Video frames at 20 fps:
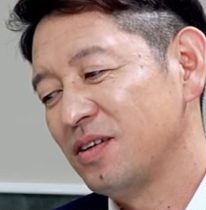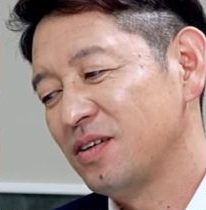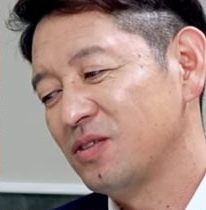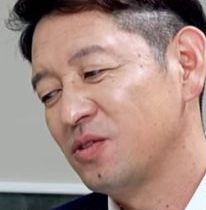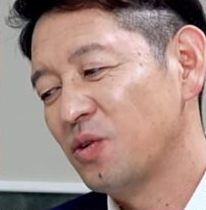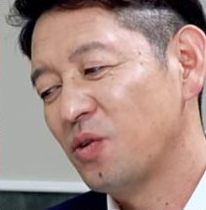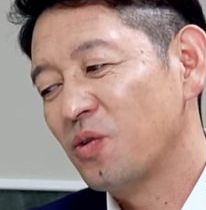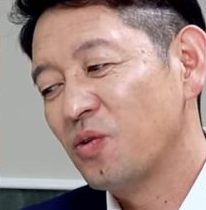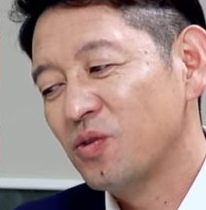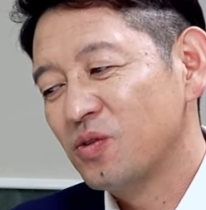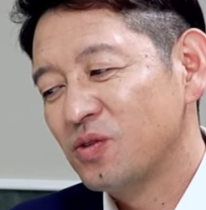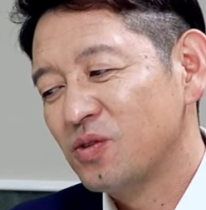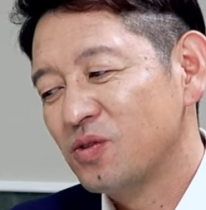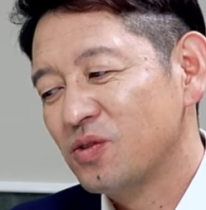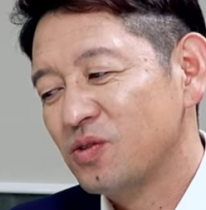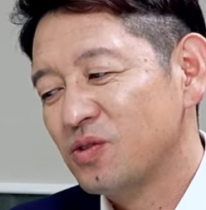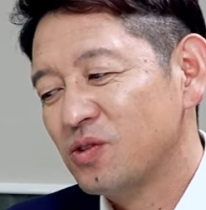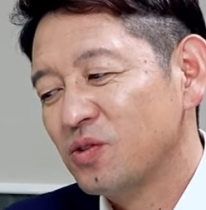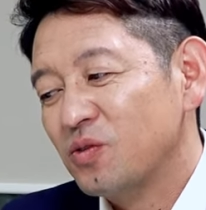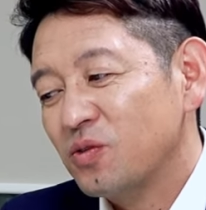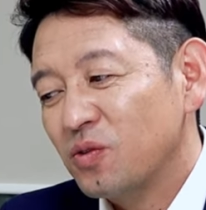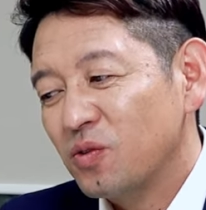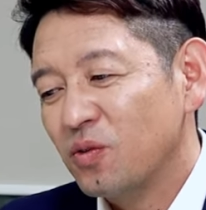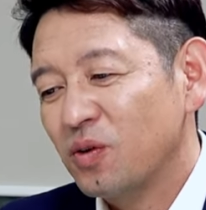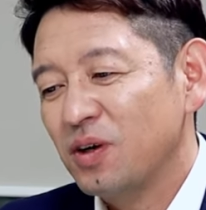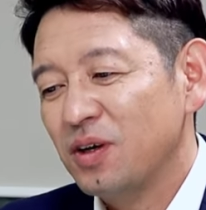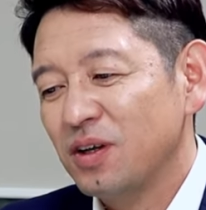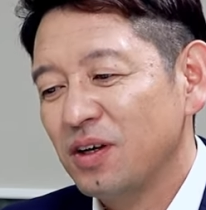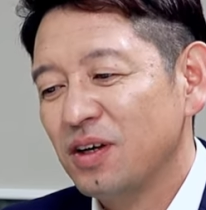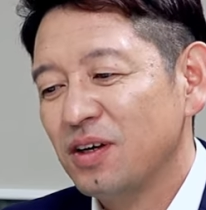それを継ぐ
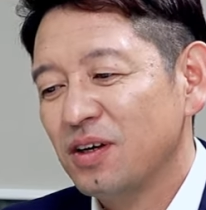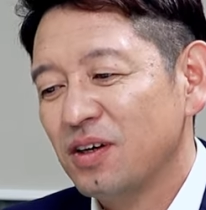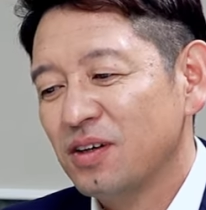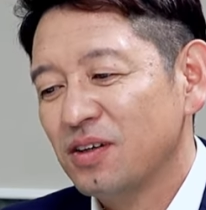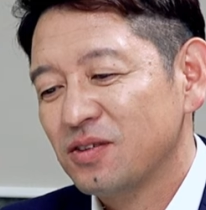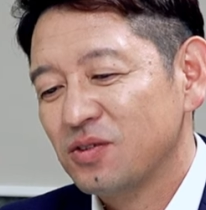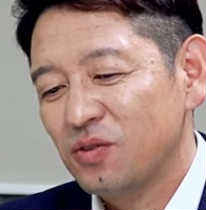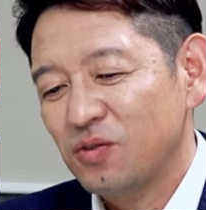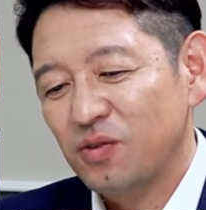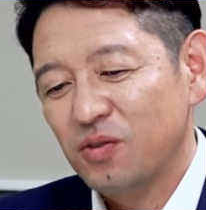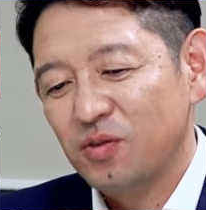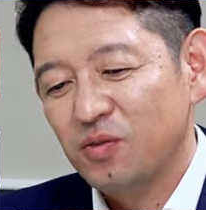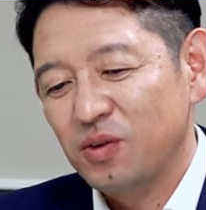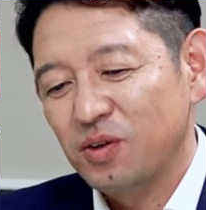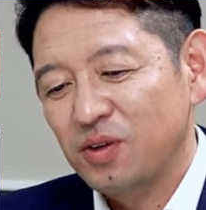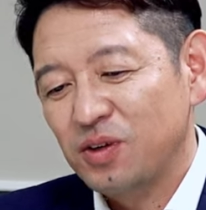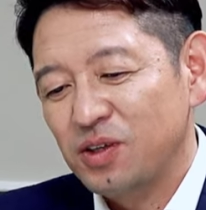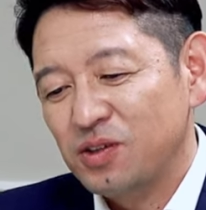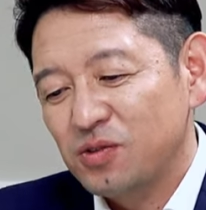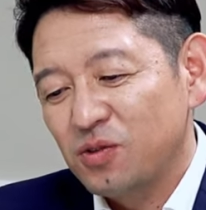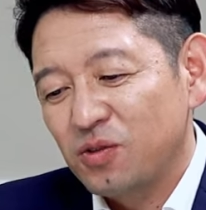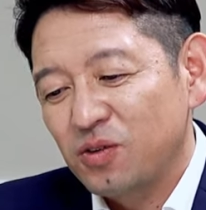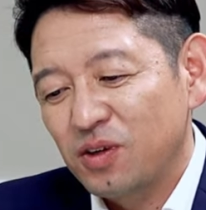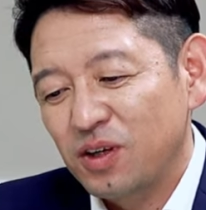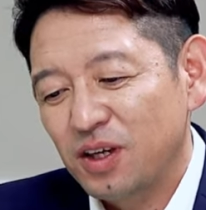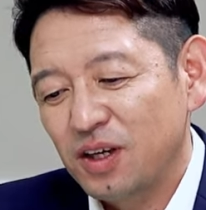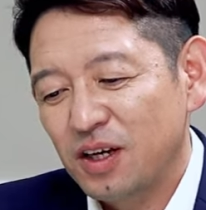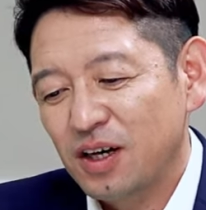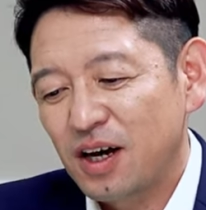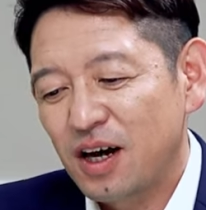時にその既存
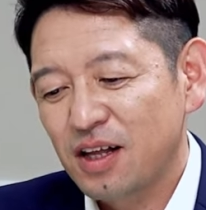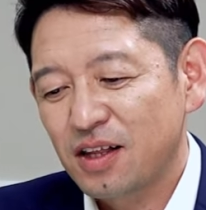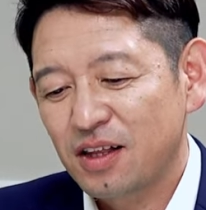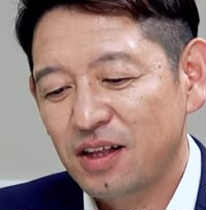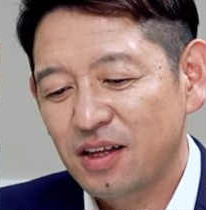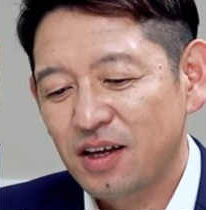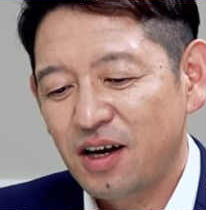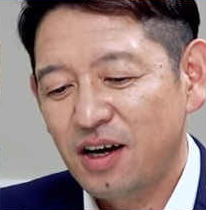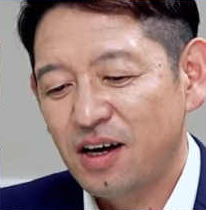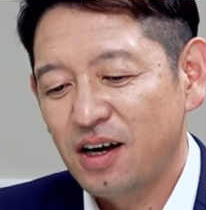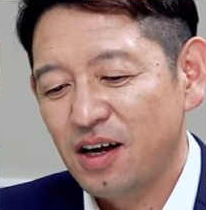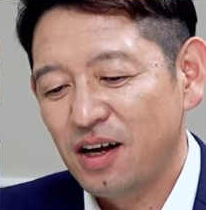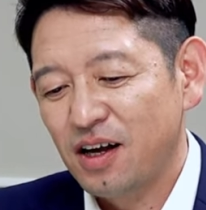にあった